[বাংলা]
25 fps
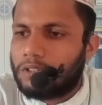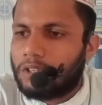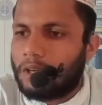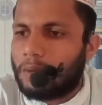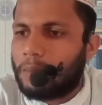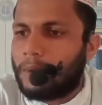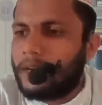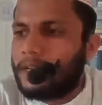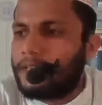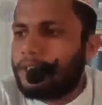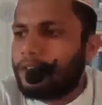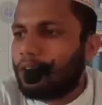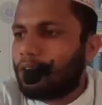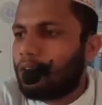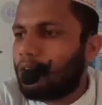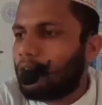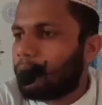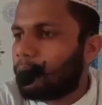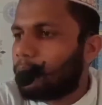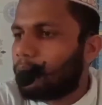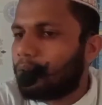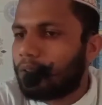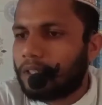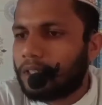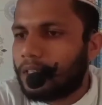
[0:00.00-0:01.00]
সময় যখন
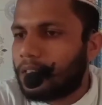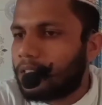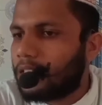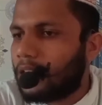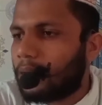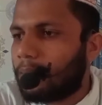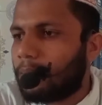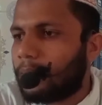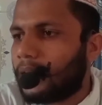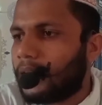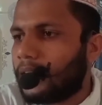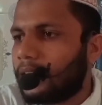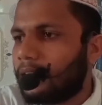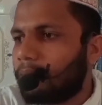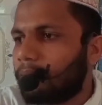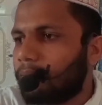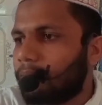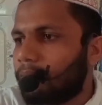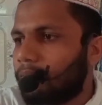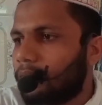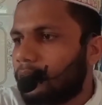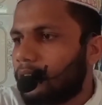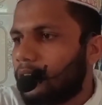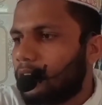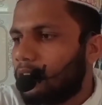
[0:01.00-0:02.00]
ফুরিয়ে যাবে
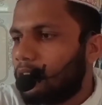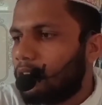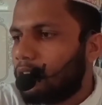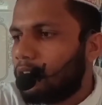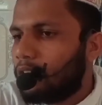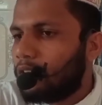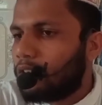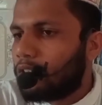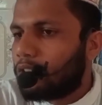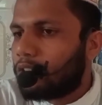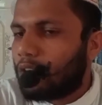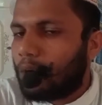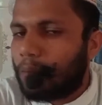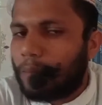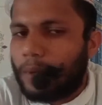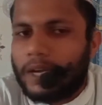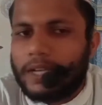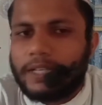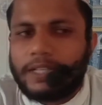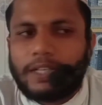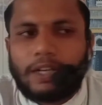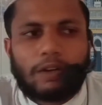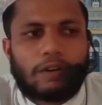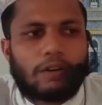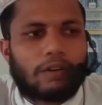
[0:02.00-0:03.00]

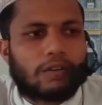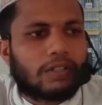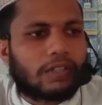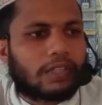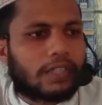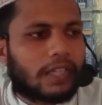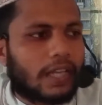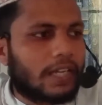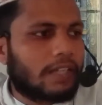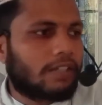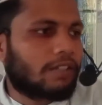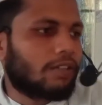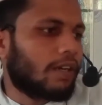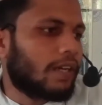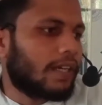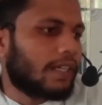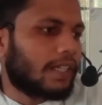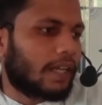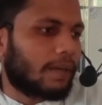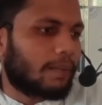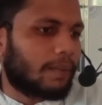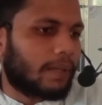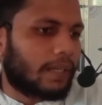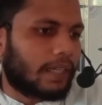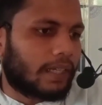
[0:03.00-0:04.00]
সময় যখন শেষ হয়ে
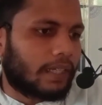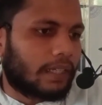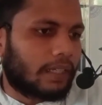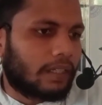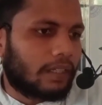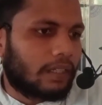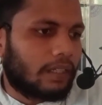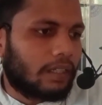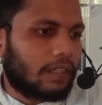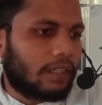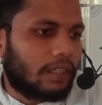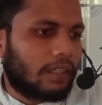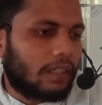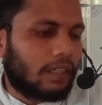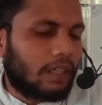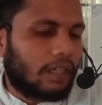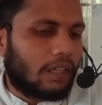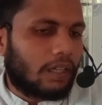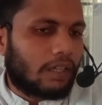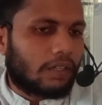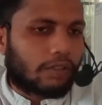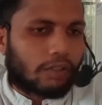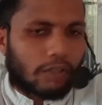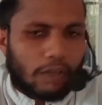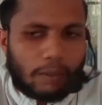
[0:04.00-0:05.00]
যাবে
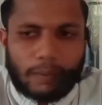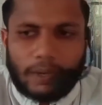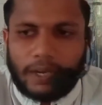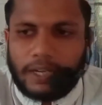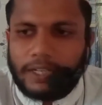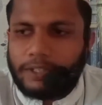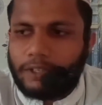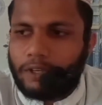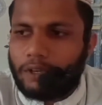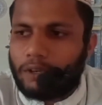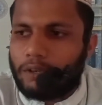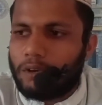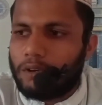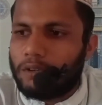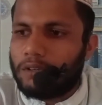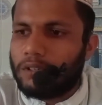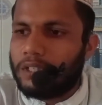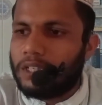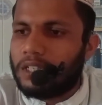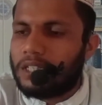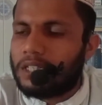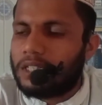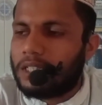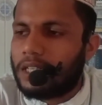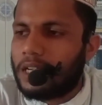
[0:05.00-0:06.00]
সময় যখন
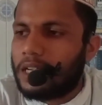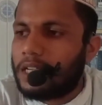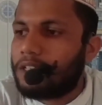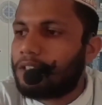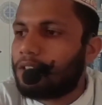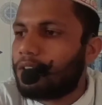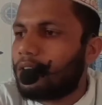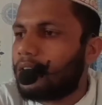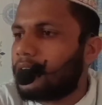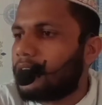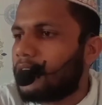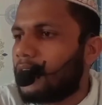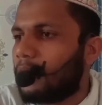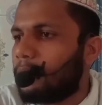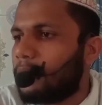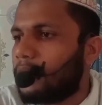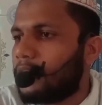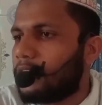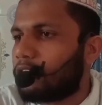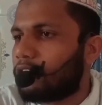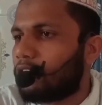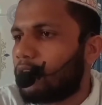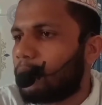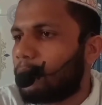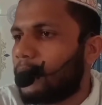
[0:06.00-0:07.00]
নিঃশেষ হয়ে যাবে
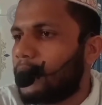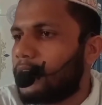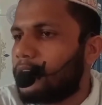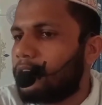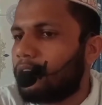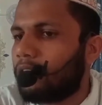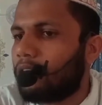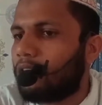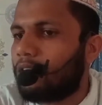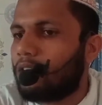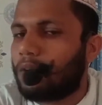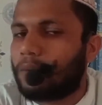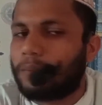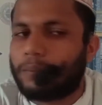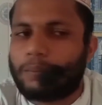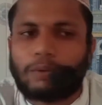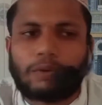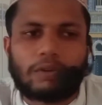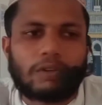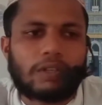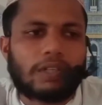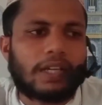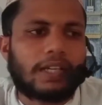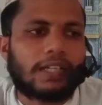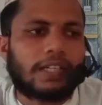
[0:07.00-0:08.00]
সময় যখন
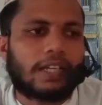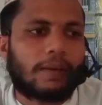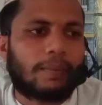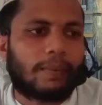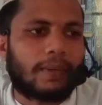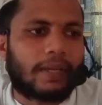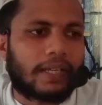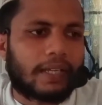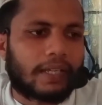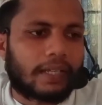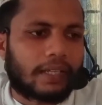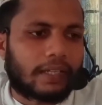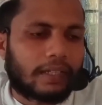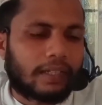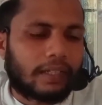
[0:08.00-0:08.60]
ফুরিয়ে যাবে